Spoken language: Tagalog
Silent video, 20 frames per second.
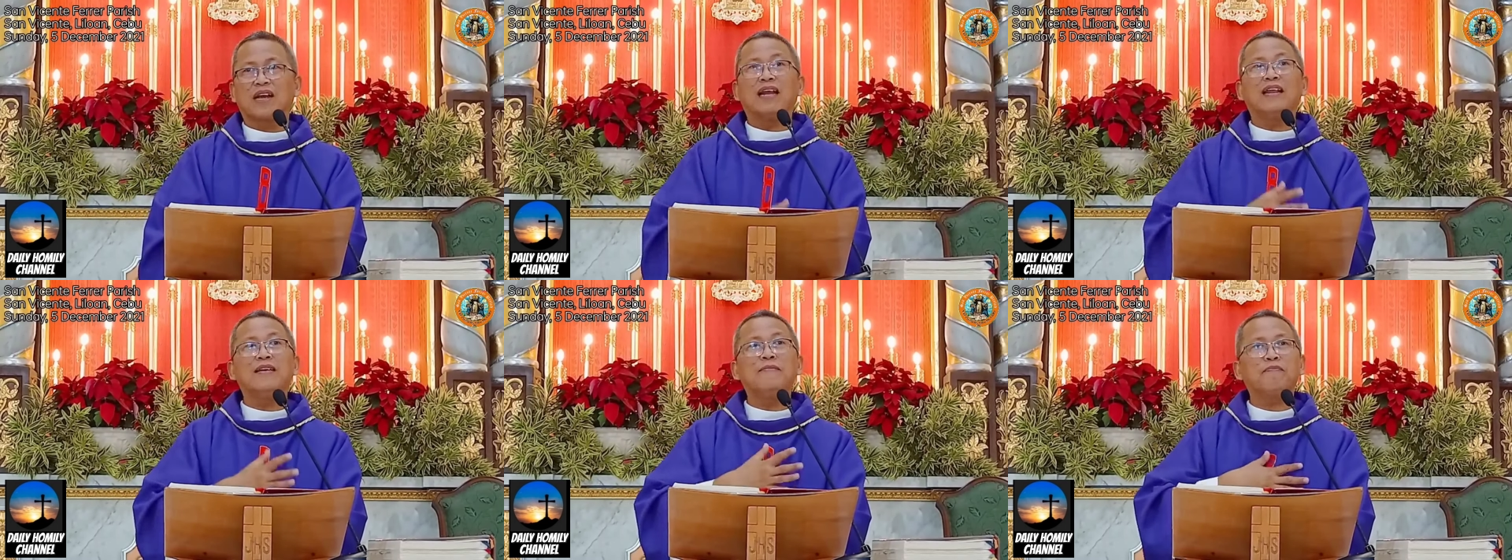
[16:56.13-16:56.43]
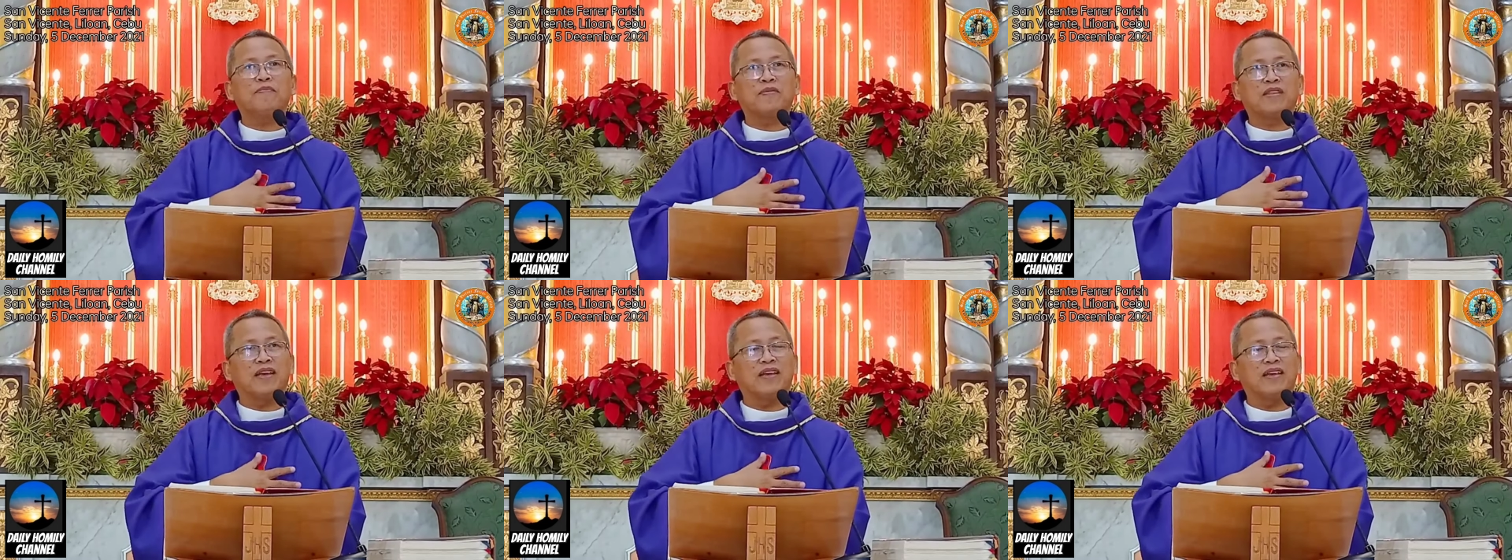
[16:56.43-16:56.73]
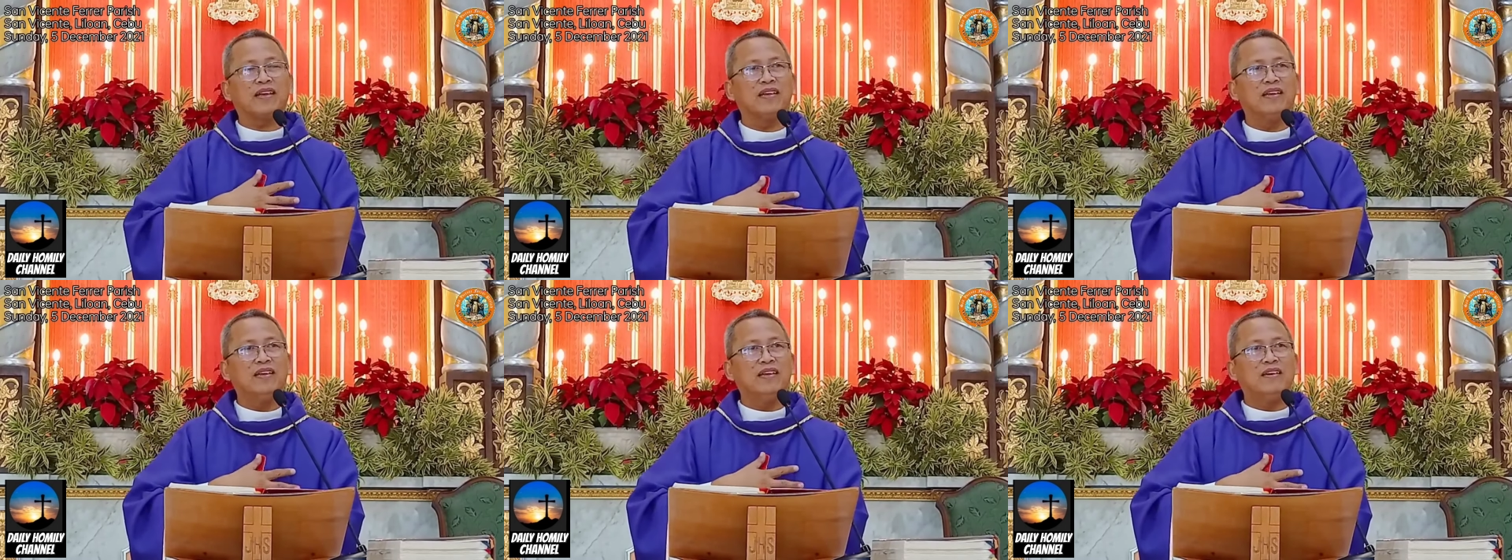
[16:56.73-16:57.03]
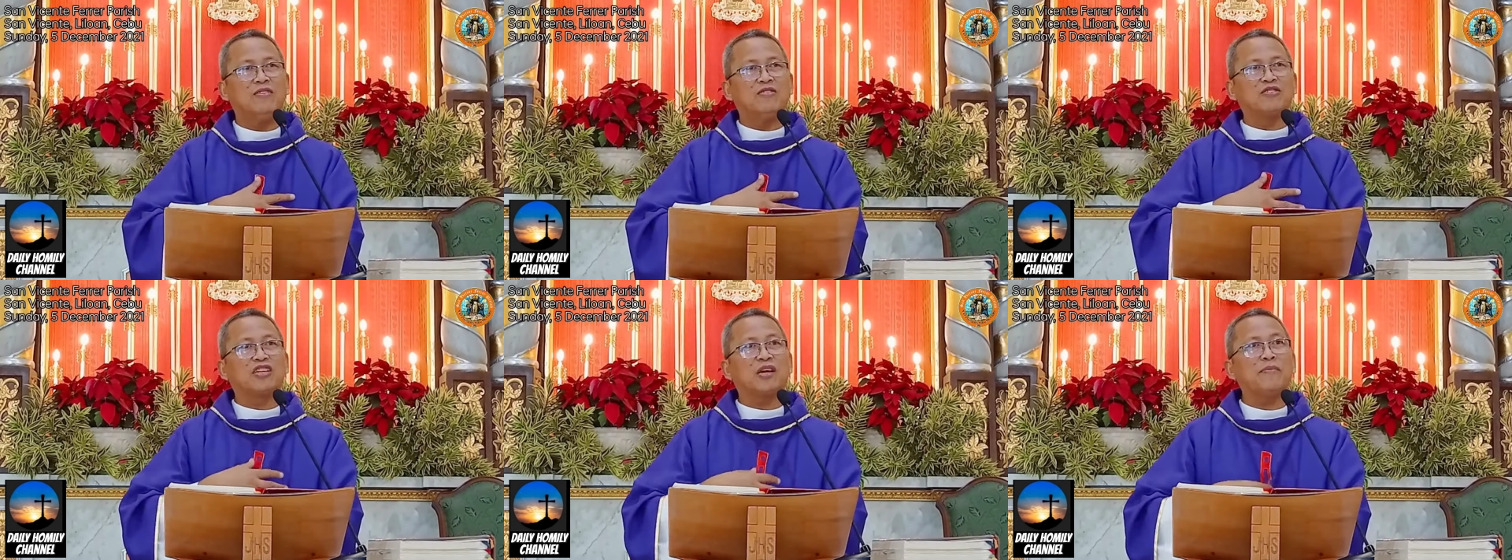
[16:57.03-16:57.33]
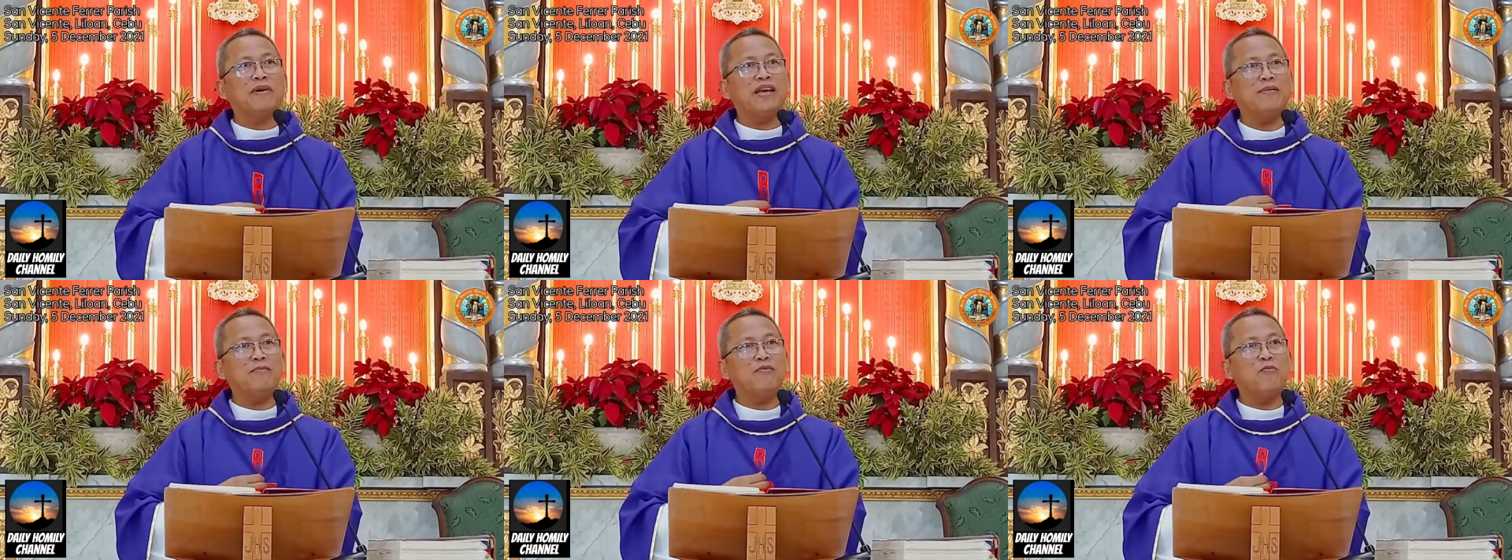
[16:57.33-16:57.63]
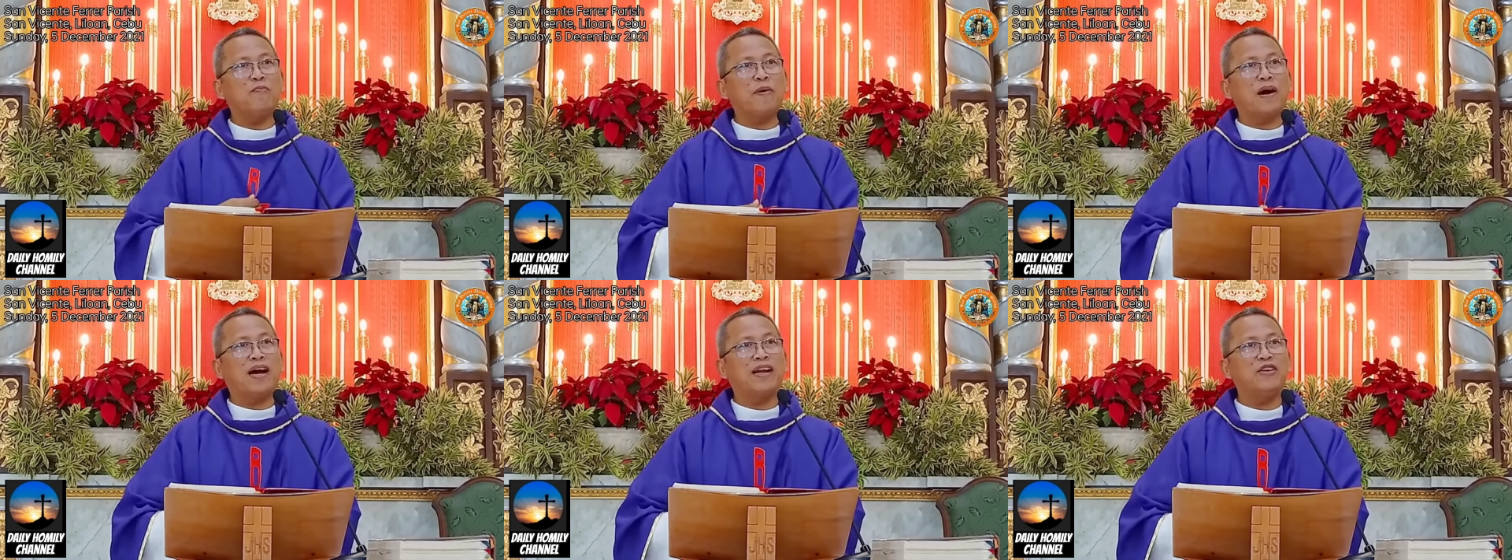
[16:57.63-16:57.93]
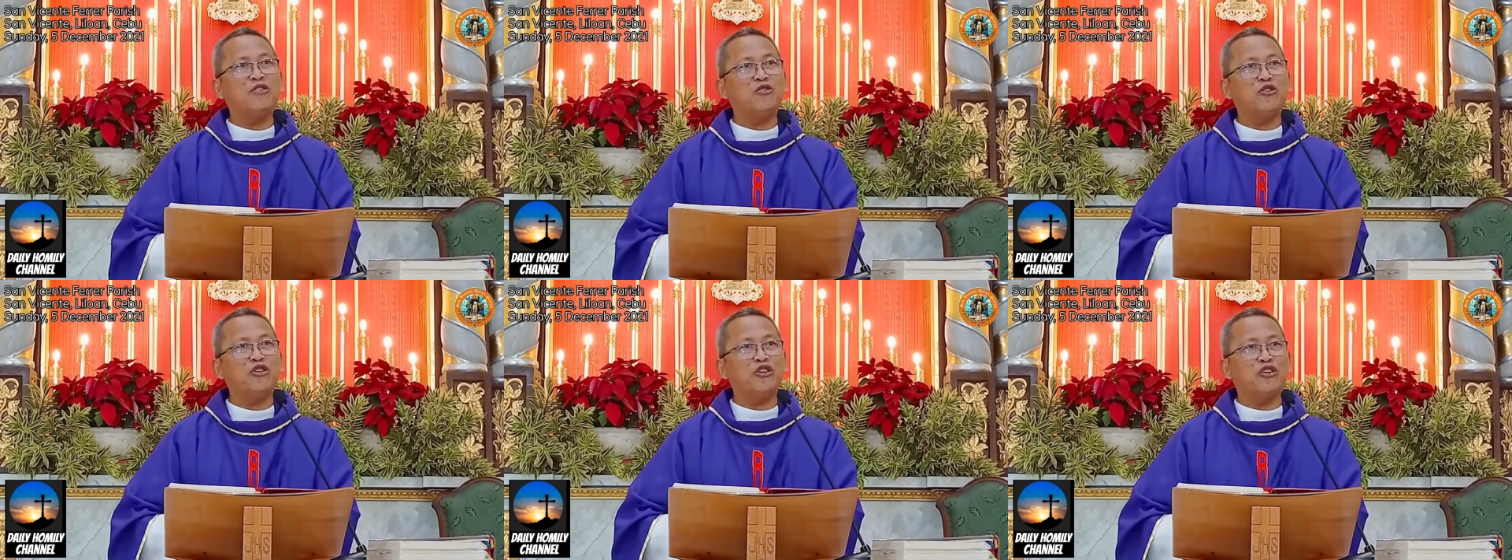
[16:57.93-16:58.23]
Kalimti. Unsa may imong
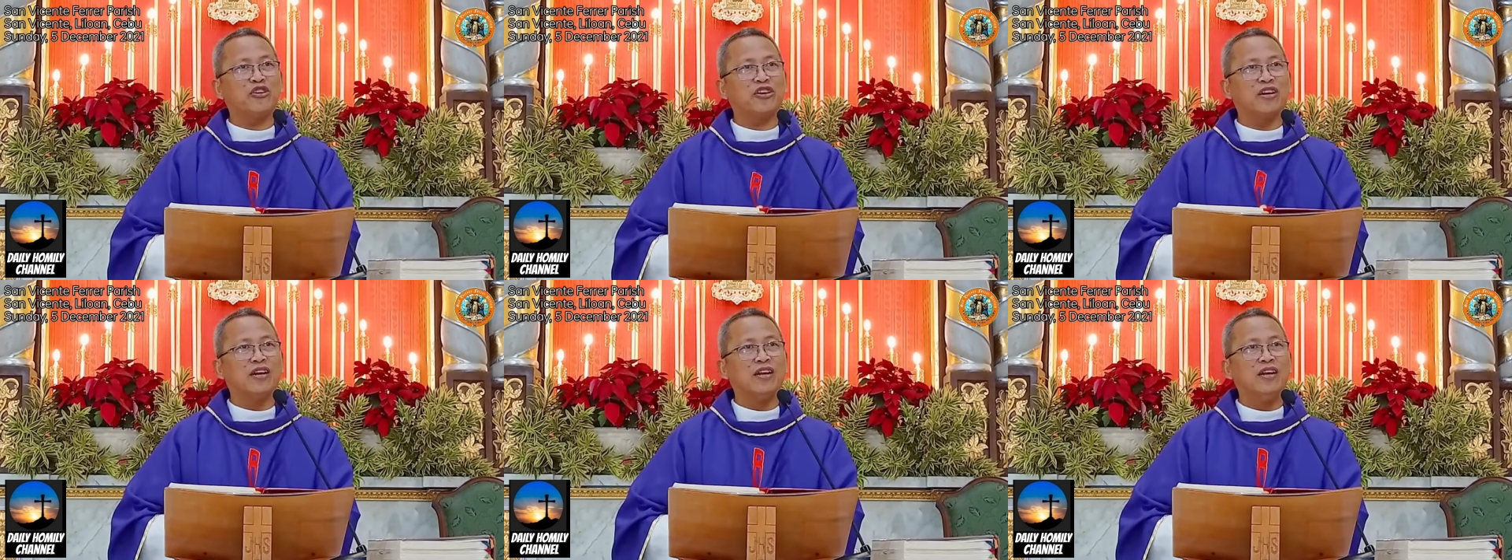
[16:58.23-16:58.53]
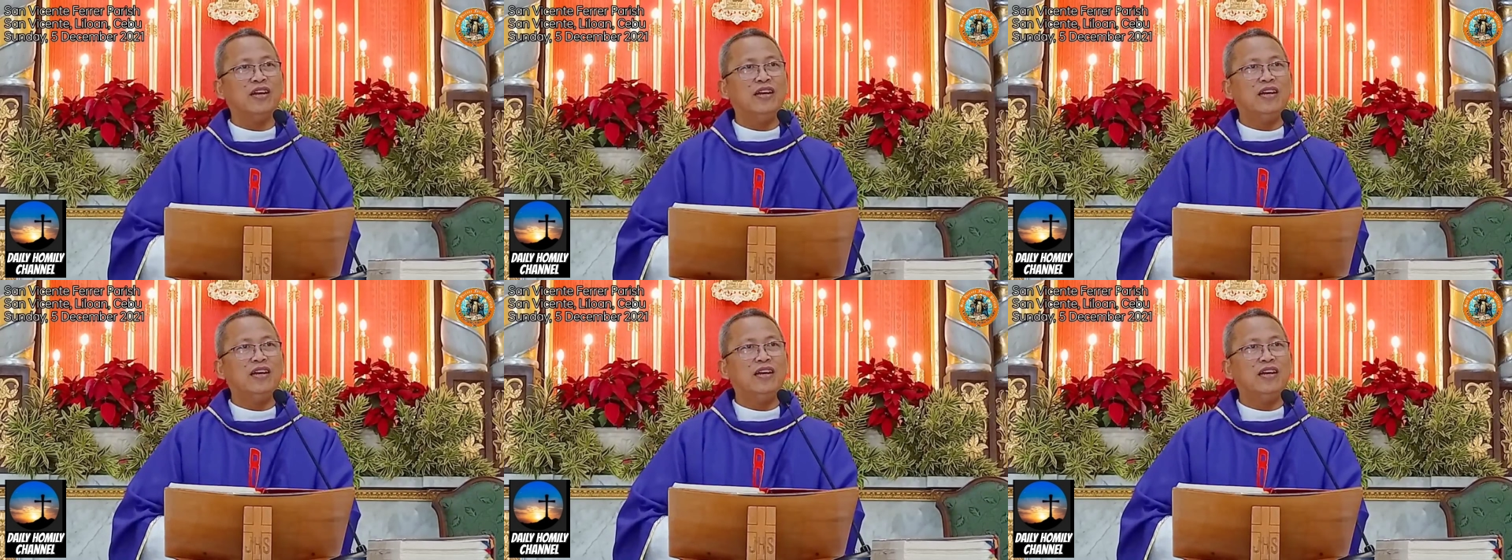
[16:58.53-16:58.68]
pangandoyon,